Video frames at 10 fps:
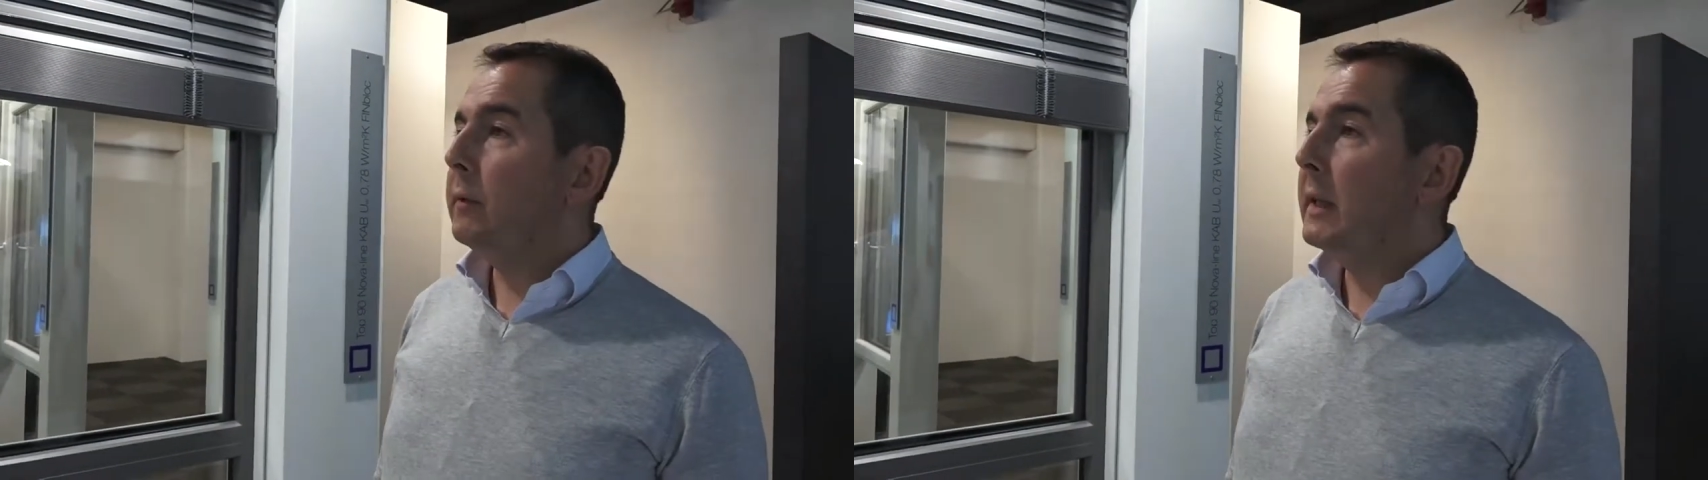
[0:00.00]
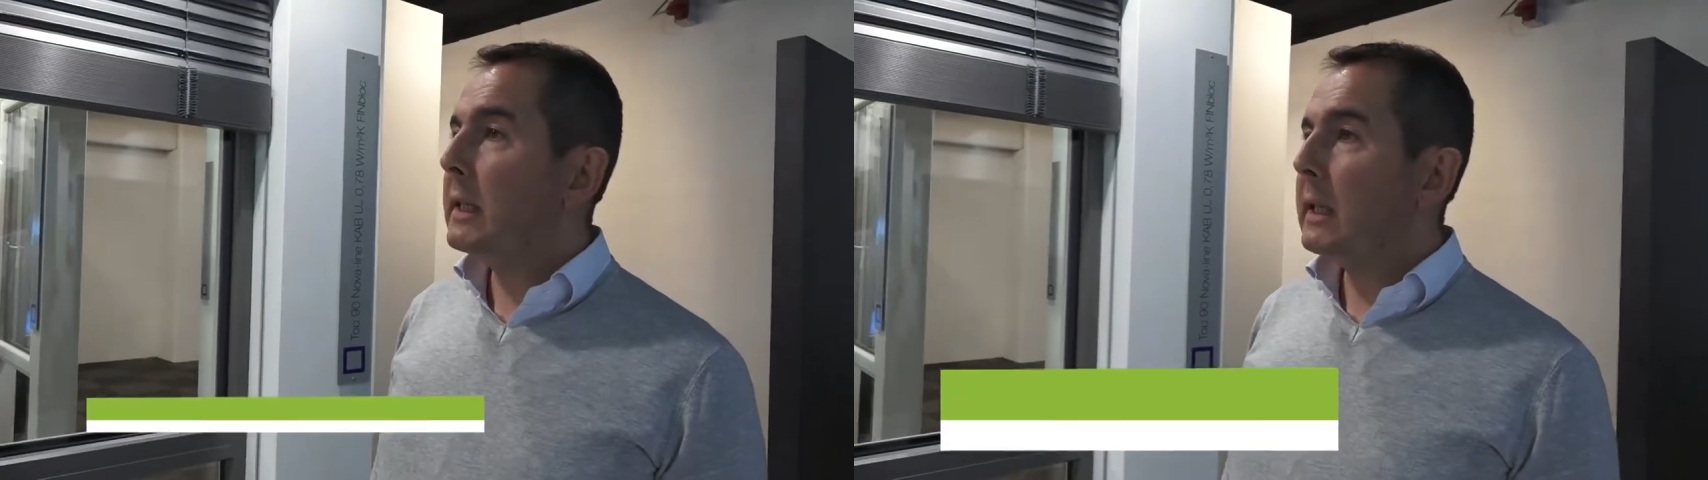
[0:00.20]

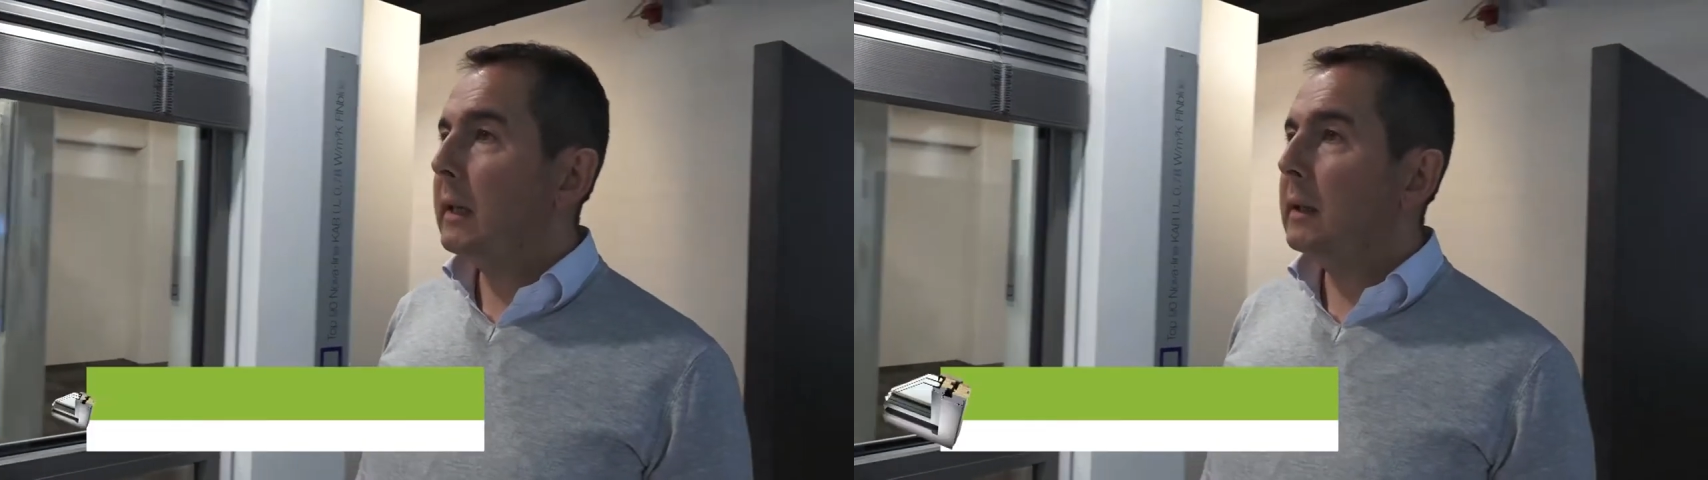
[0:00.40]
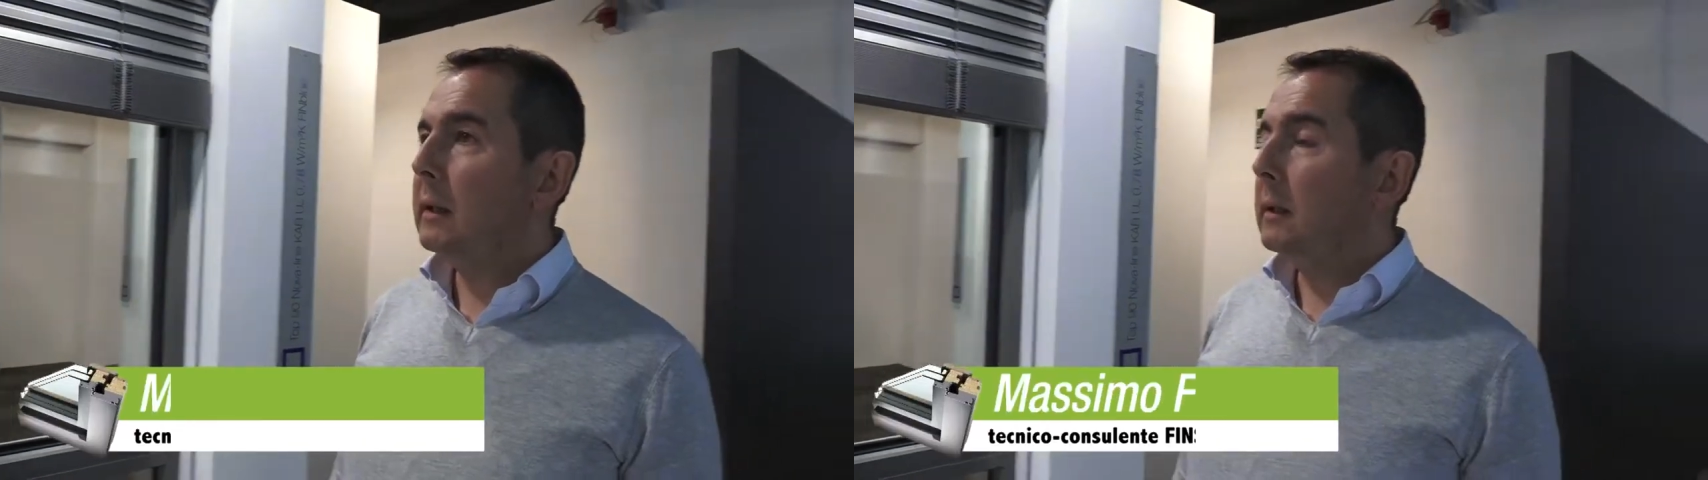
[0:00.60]

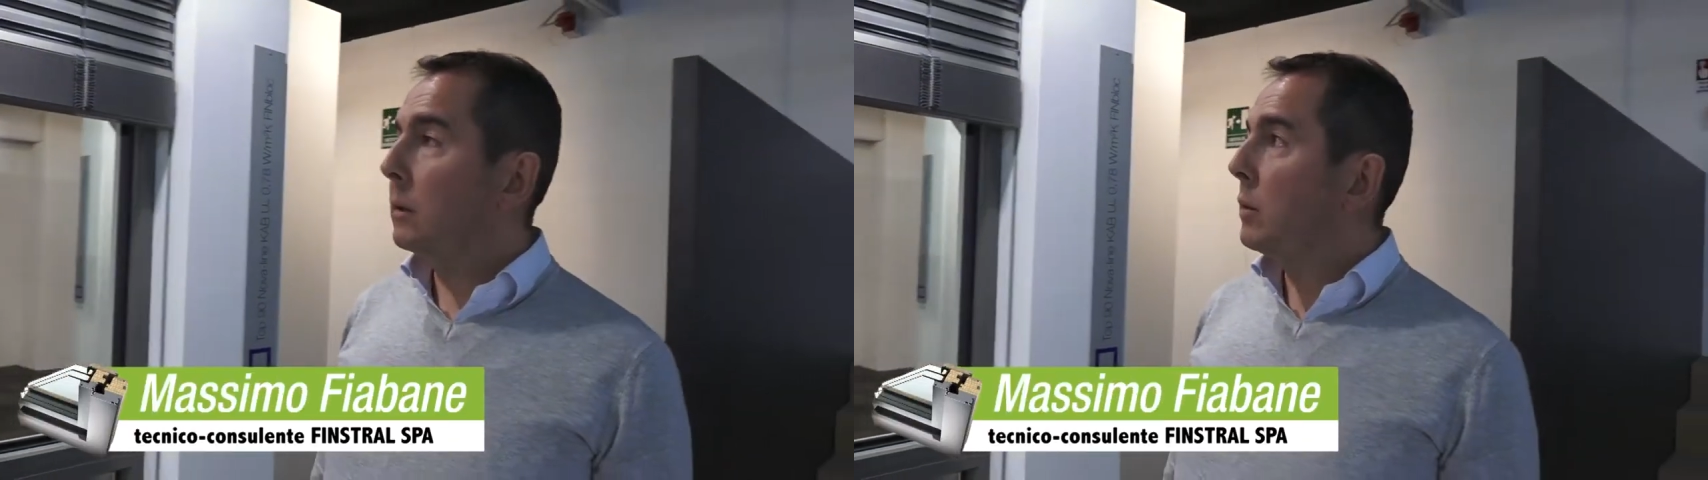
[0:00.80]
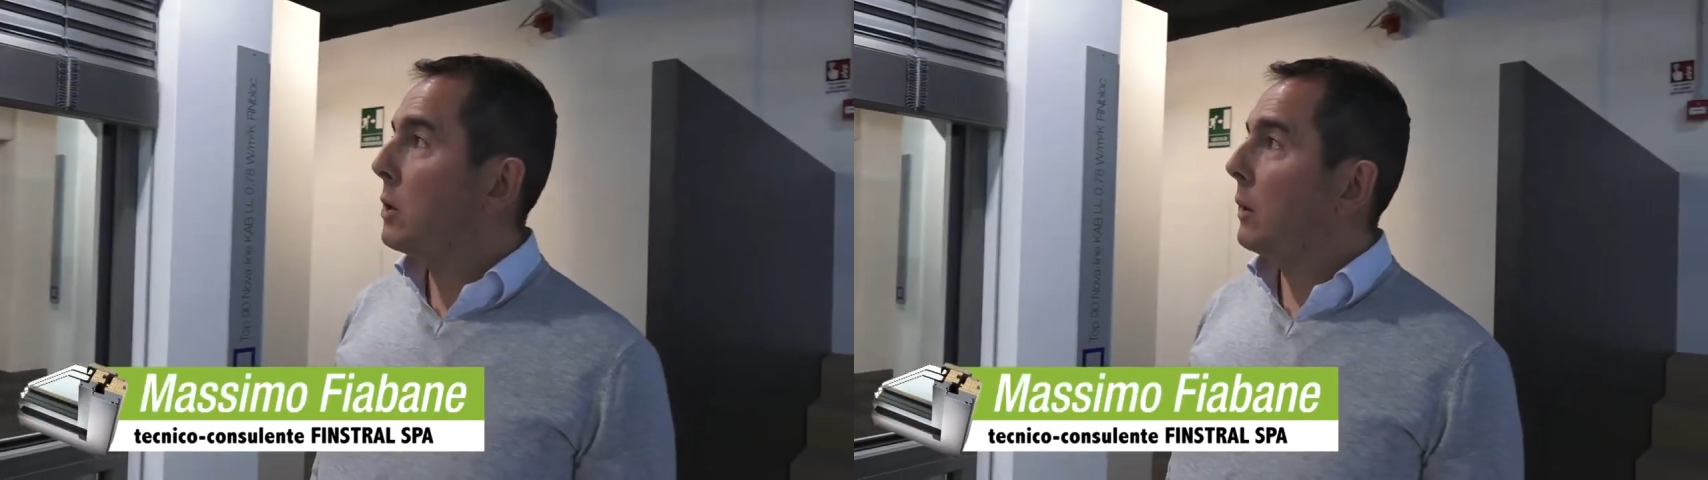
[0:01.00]
Finstral
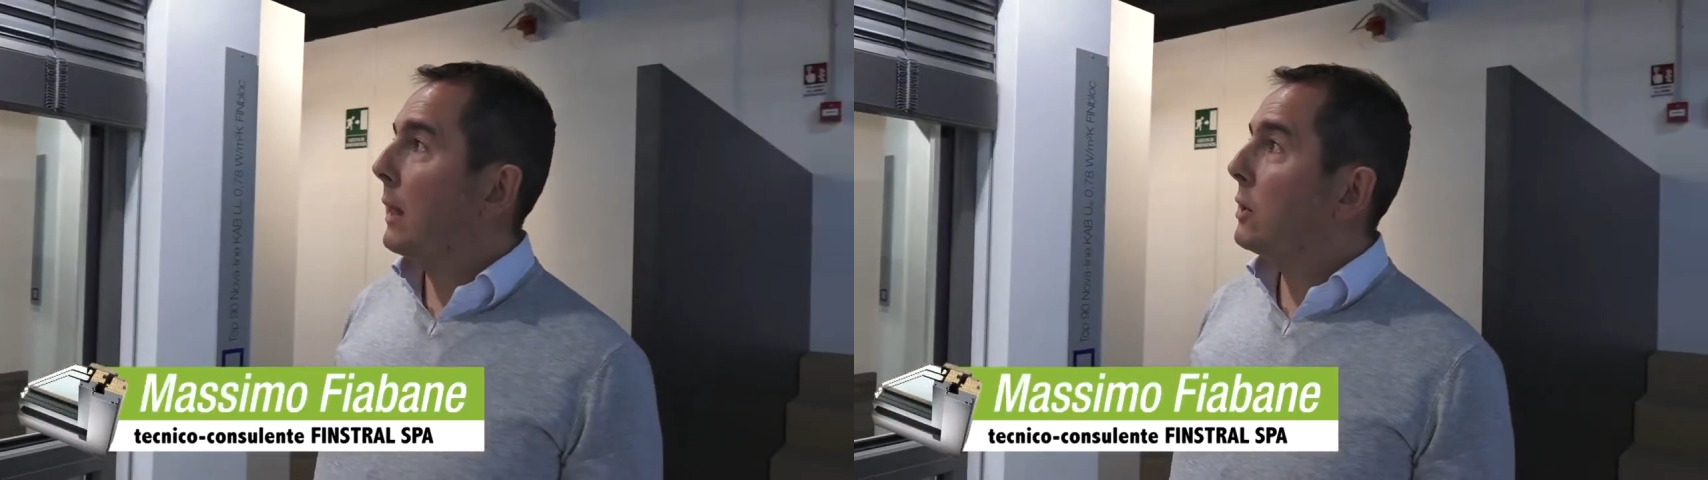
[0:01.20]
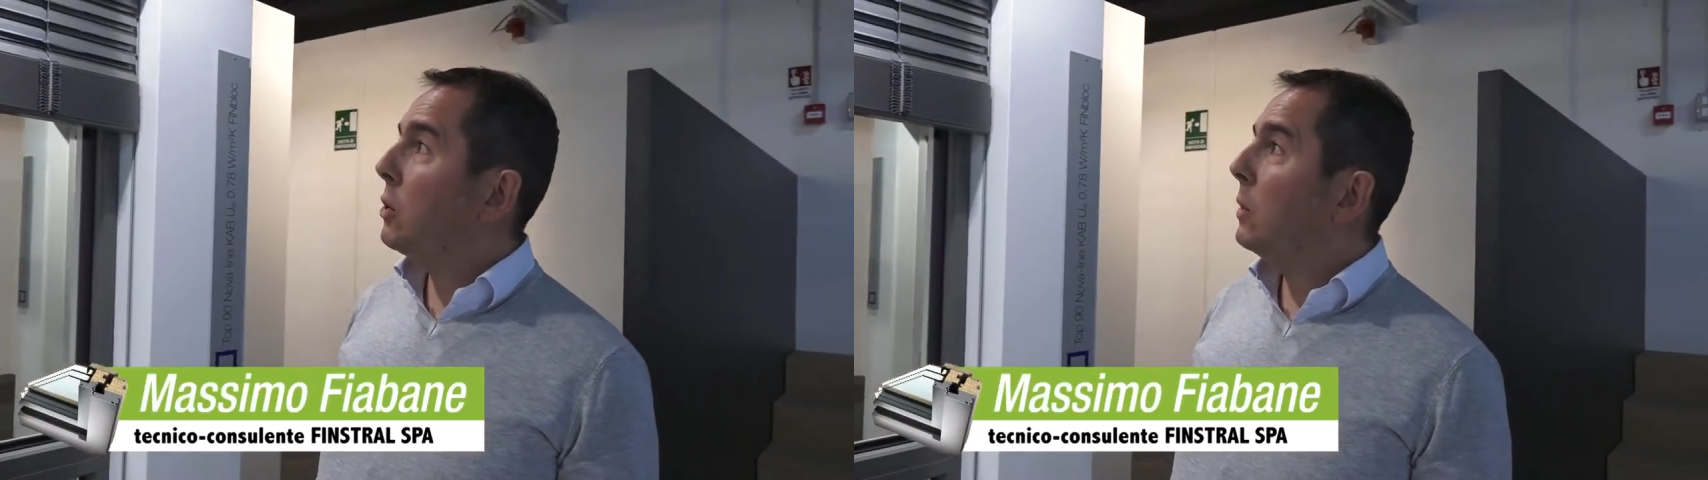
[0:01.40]
in questo
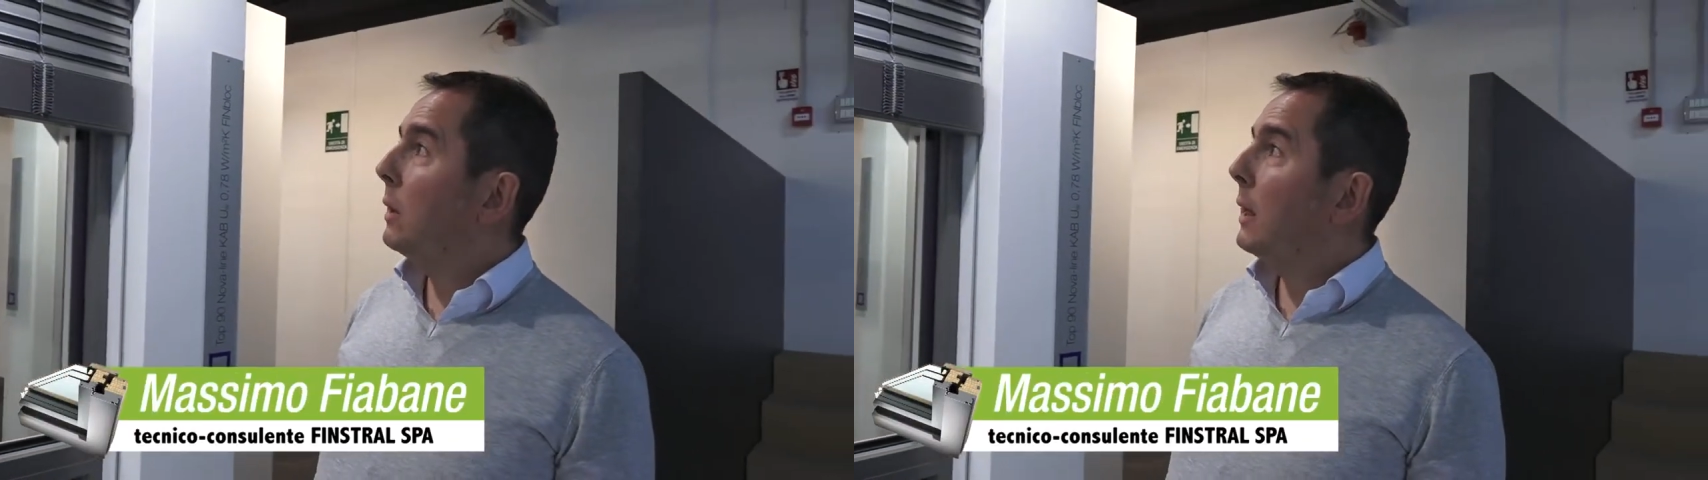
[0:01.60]
caso